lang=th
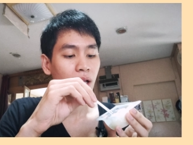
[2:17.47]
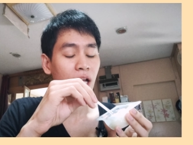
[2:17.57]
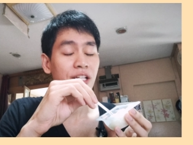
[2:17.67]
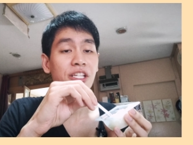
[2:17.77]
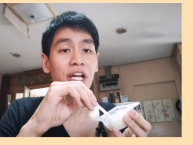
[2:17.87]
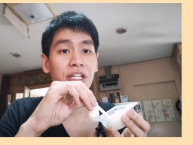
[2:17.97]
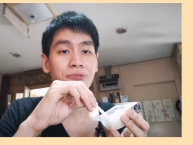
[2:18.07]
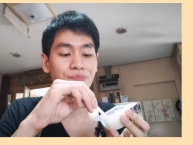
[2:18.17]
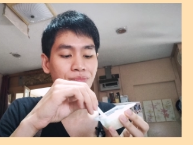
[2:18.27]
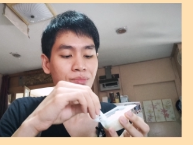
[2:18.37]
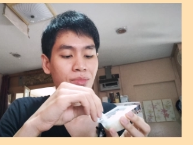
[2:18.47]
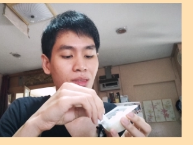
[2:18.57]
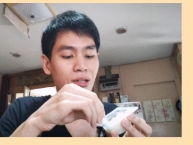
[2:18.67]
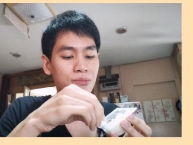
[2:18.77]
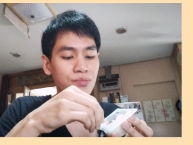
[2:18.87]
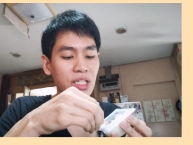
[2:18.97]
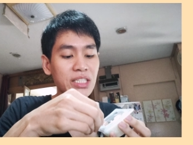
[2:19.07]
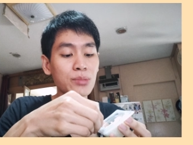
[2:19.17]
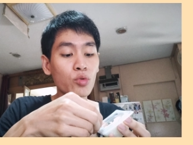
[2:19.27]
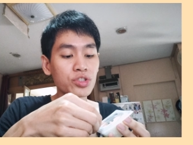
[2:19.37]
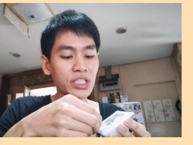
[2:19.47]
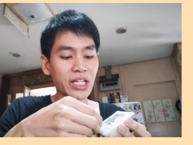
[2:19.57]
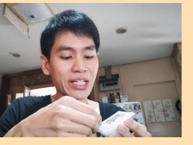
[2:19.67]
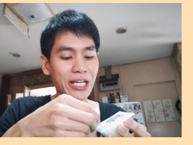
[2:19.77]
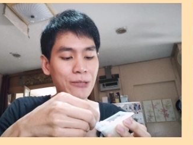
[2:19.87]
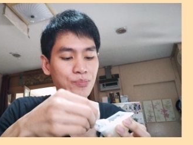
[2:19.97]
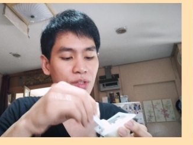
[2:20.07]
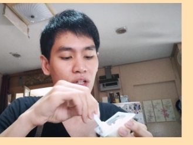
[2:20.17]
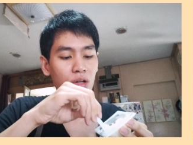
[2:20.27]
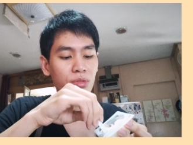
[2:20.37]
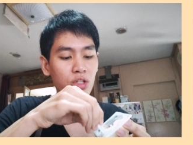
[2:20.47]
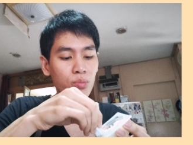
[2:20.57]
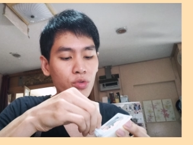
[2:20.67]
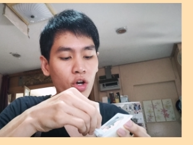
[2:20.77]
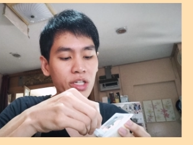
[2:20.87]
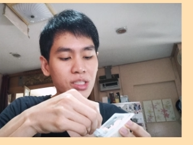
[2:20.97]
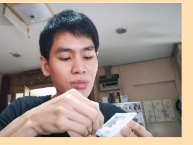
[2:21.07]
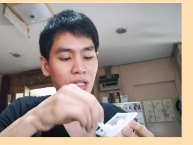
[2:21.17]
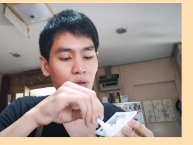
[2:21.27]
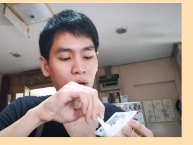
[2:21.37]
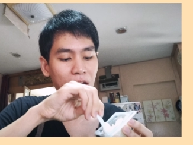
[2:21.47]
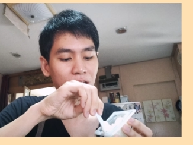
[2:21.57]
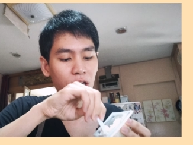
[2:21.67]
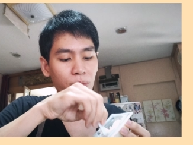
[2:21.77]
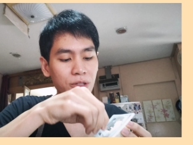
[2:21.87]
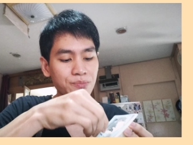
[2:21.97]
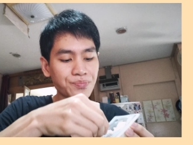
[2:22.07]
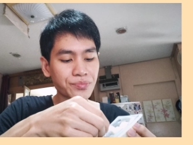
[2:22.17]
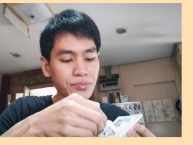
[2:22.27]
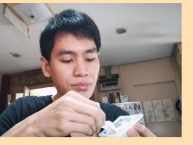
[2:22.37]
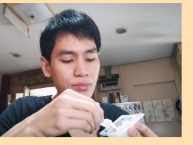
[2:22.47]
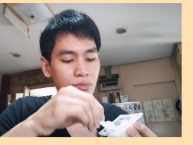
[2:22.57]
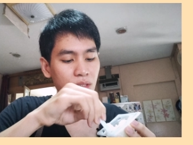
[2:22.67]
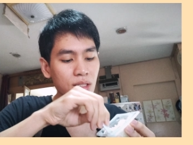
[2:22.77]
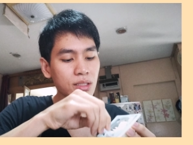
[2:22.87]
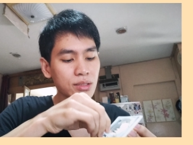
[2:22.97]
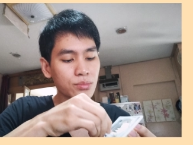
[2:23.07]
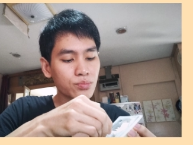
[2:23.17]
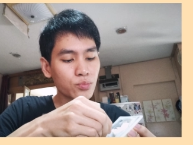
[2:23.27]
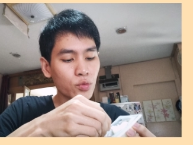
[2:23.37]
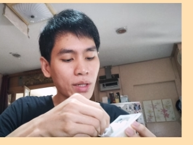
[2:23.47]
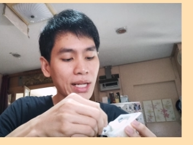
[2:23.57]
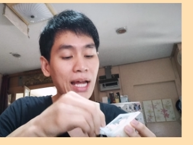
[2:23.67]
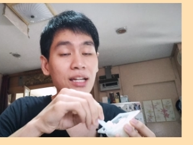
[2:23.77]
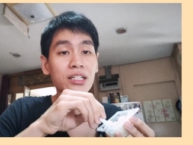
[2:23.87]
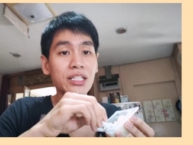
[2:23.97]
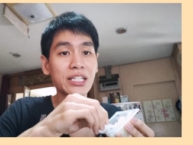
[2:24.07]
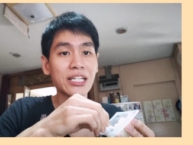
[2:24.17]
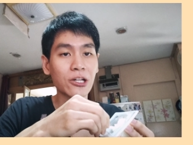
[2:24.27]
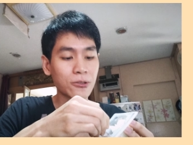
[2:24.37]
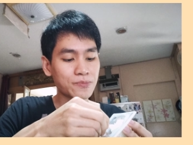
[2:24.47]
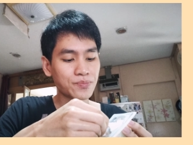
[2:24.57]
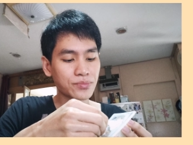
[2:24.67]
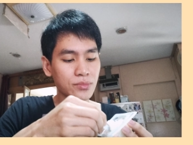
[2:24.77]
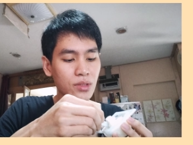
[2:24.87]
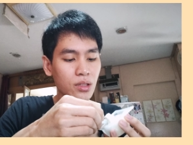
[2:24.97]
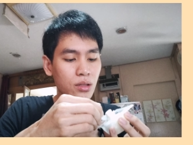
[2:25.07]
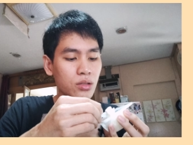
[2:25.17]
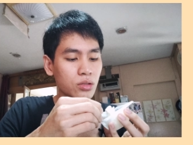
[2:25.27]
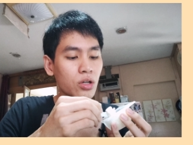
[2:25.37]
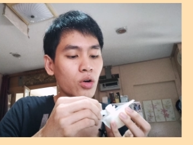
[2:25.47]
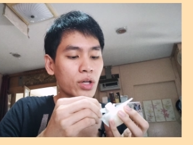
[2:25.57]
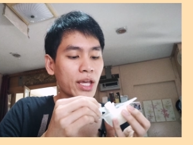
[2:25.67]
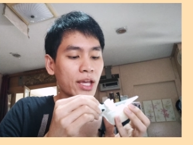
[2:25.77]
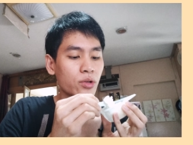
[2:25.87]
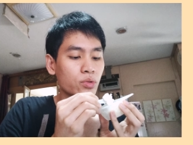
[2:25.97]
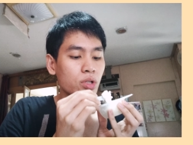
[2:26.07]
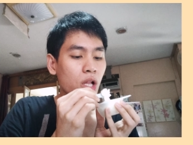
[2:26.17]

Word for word: ใครที่อยากกิน ไอติมโมจิอะไรเงี้ย แล้วก็มีงบน้อยใช่ไหมเราว่าอันนี้ก็เป็นพูดว่าใงทางเลือกที่ดีเนาะ ก็โอเคอยู่